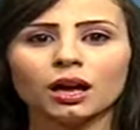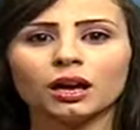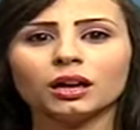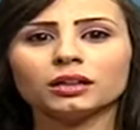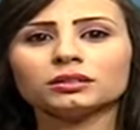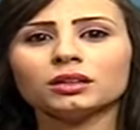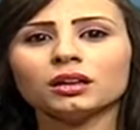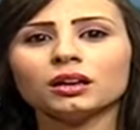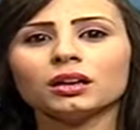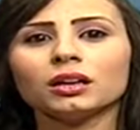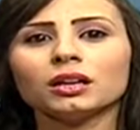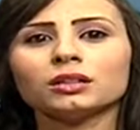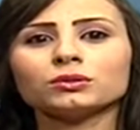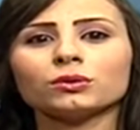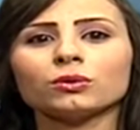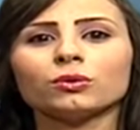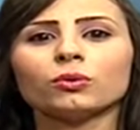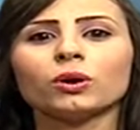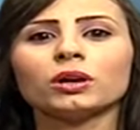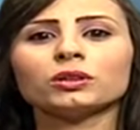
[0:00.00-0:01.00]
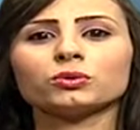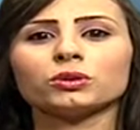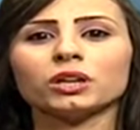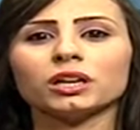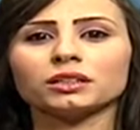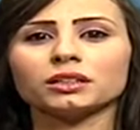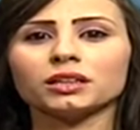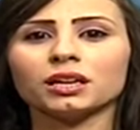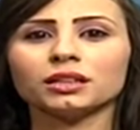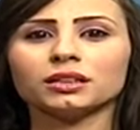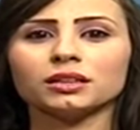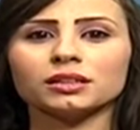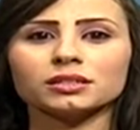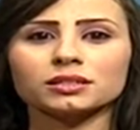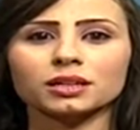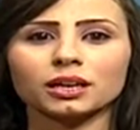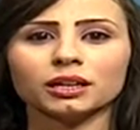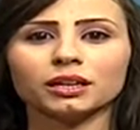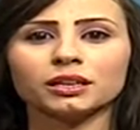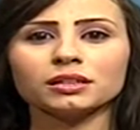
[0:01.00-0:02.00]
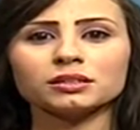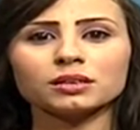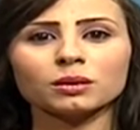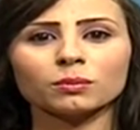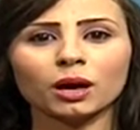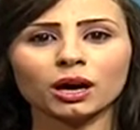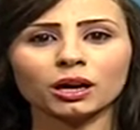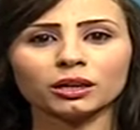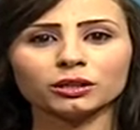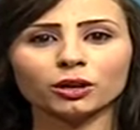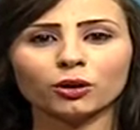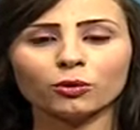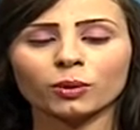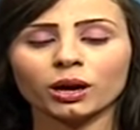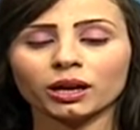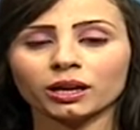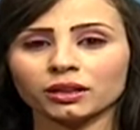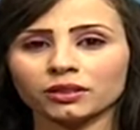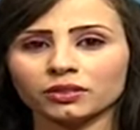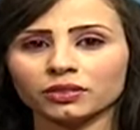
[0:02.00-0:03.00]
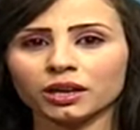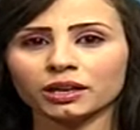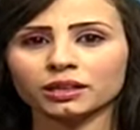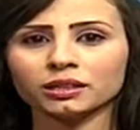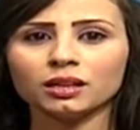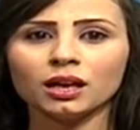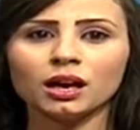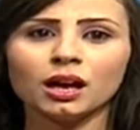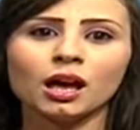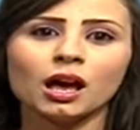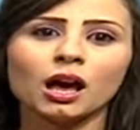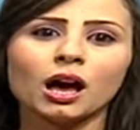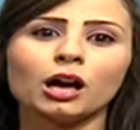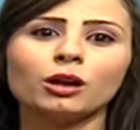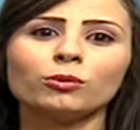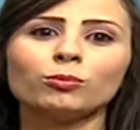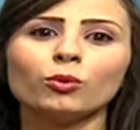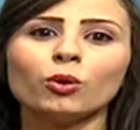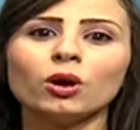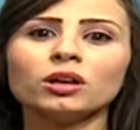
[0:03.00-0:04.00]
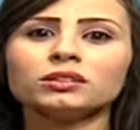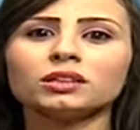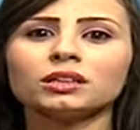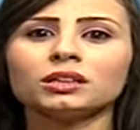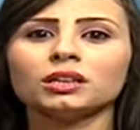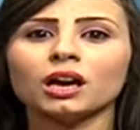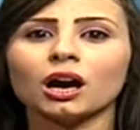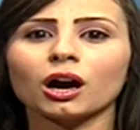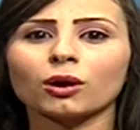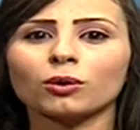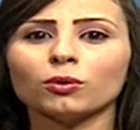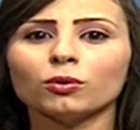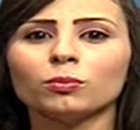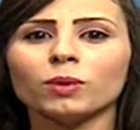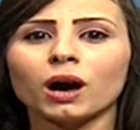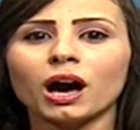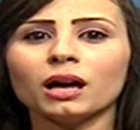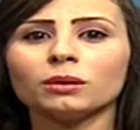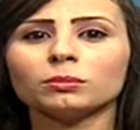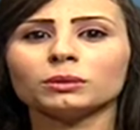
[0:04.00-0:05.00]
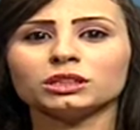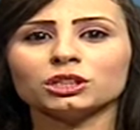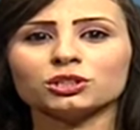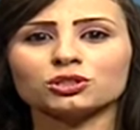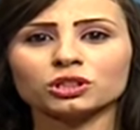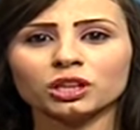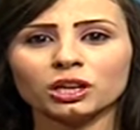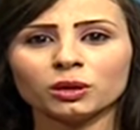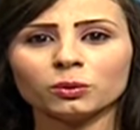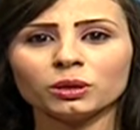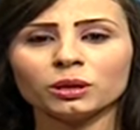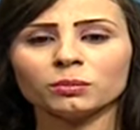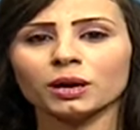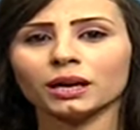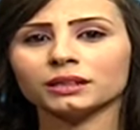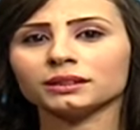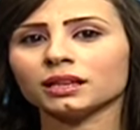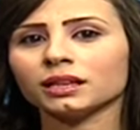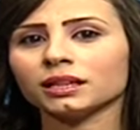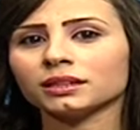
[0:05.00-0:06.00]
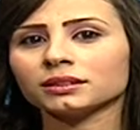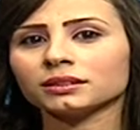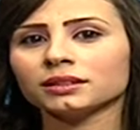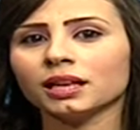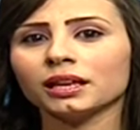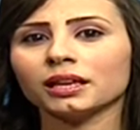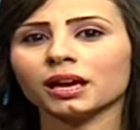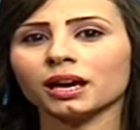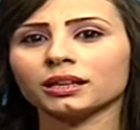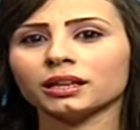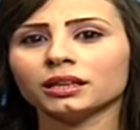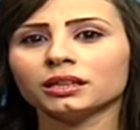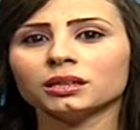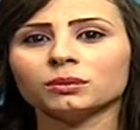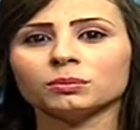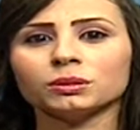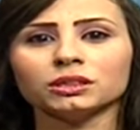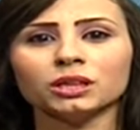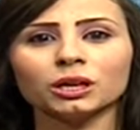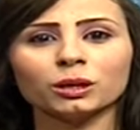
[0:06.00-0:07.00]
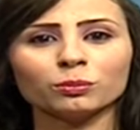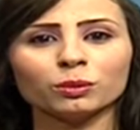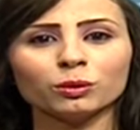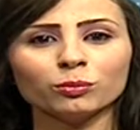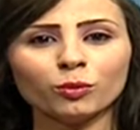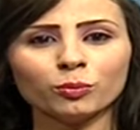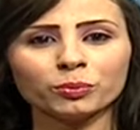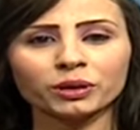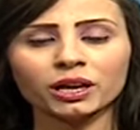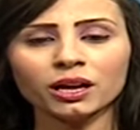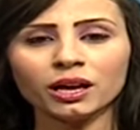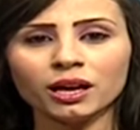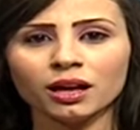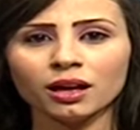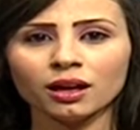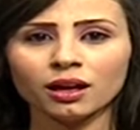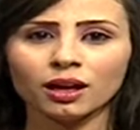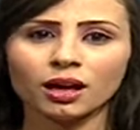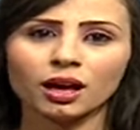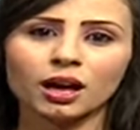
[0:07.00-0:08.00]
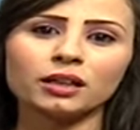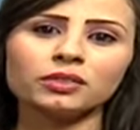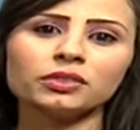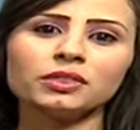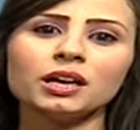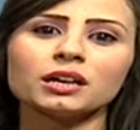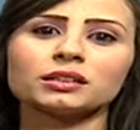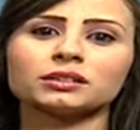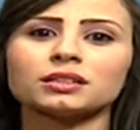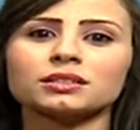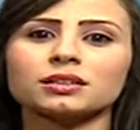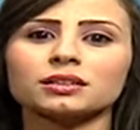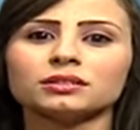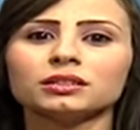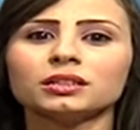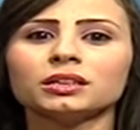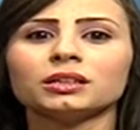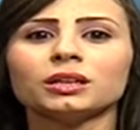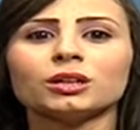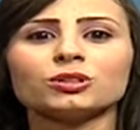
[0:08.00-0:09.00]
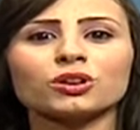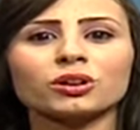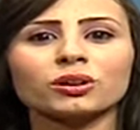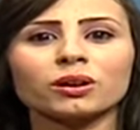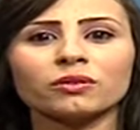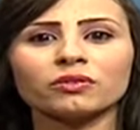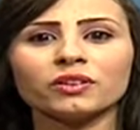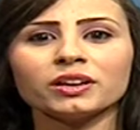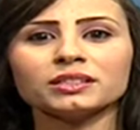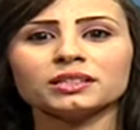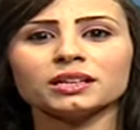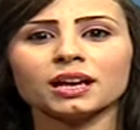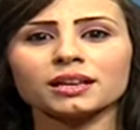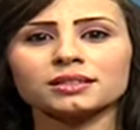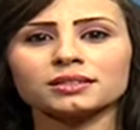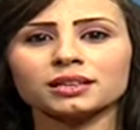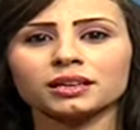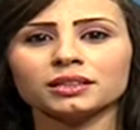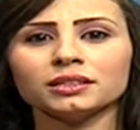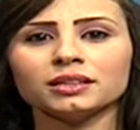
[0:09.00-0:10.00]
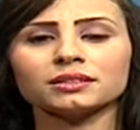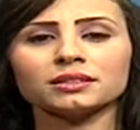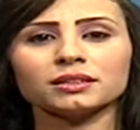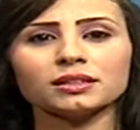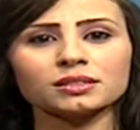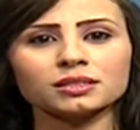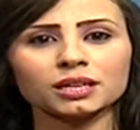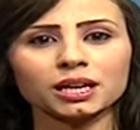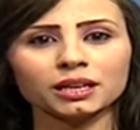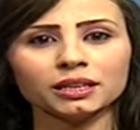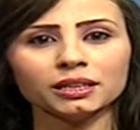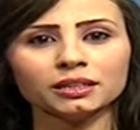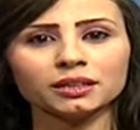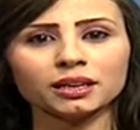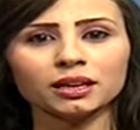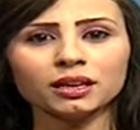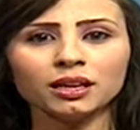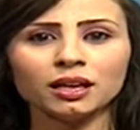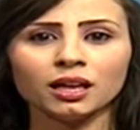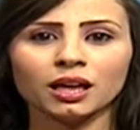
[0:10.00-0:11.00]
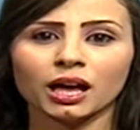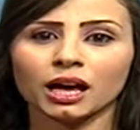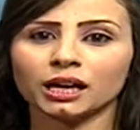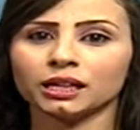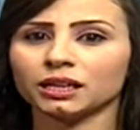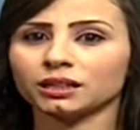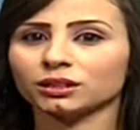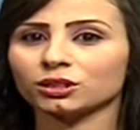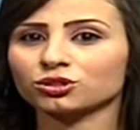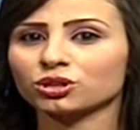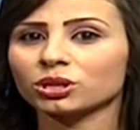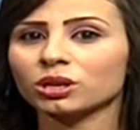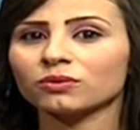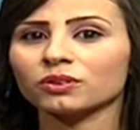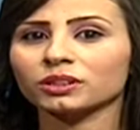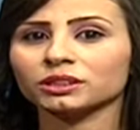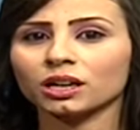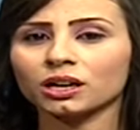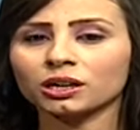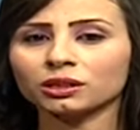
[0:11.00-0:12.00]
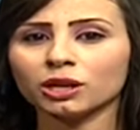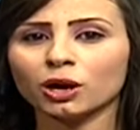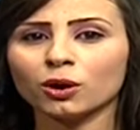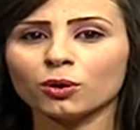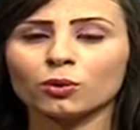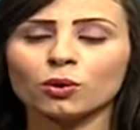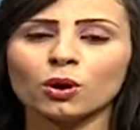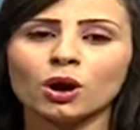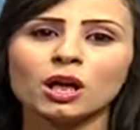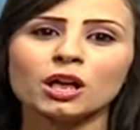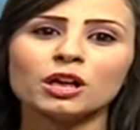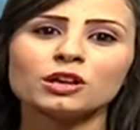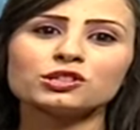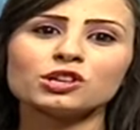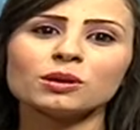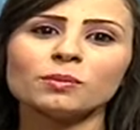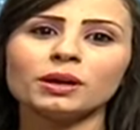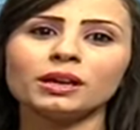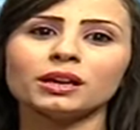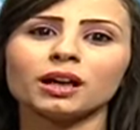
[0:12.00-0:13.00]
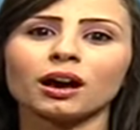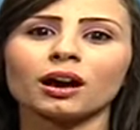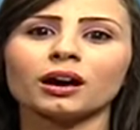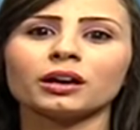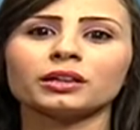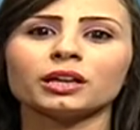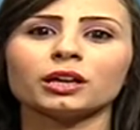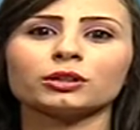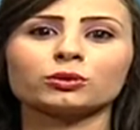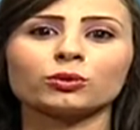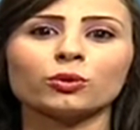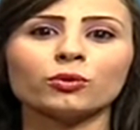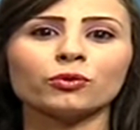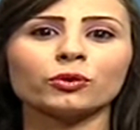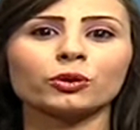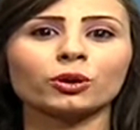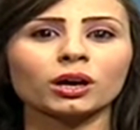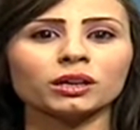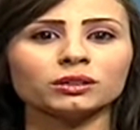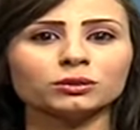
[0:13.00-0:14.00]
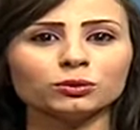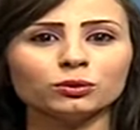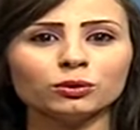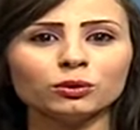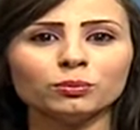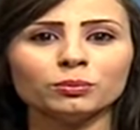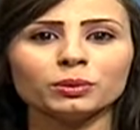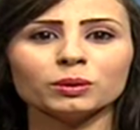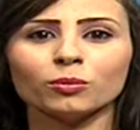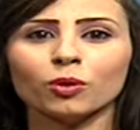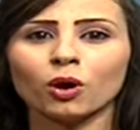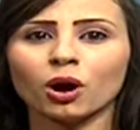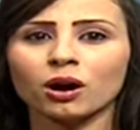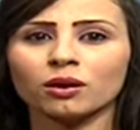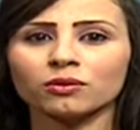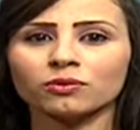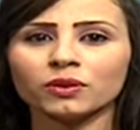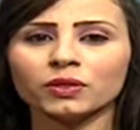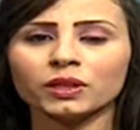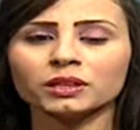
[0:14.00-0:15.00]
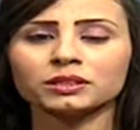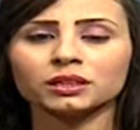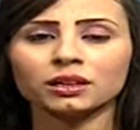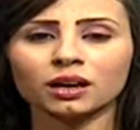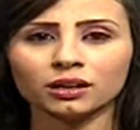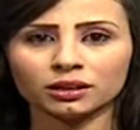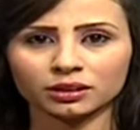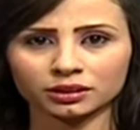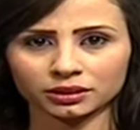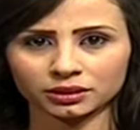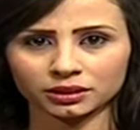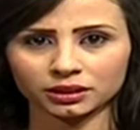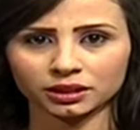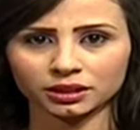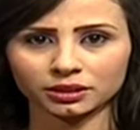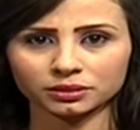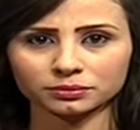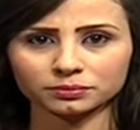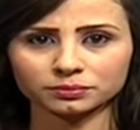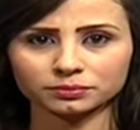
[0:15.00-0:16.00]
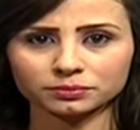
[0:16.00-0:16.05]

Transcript: اعتقلت قوات الاحتلال الإسرائيلي صباح اليوم الاثنين المواطن يعقوب أحمد شتاوي بعد الاعتداء عليه بالضرب المبرح أثناء تصديه للجرافات العسكرية الإسرائيلية التي جرفت أرضه شمال قرية كفر قدوم بمحافظة قلقيلية